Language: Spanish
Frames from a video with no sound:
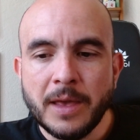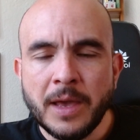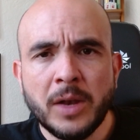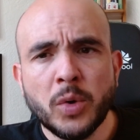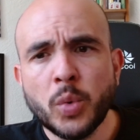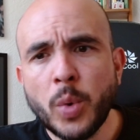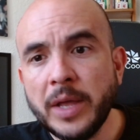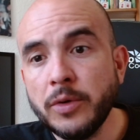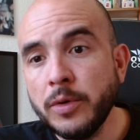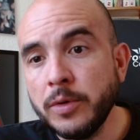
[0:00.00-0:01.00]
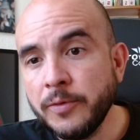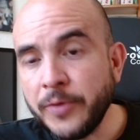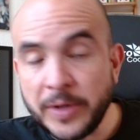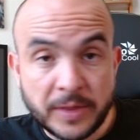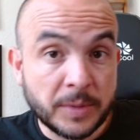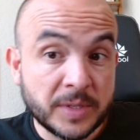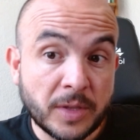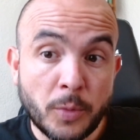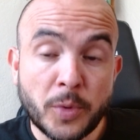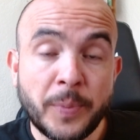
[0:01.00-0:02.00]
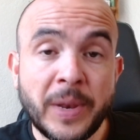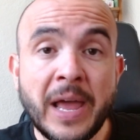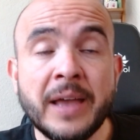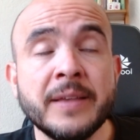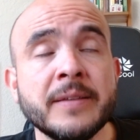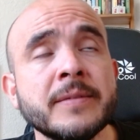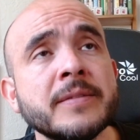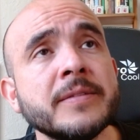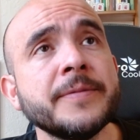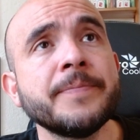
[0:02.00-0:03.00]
El uruguayo fue entrevistado por Peláez,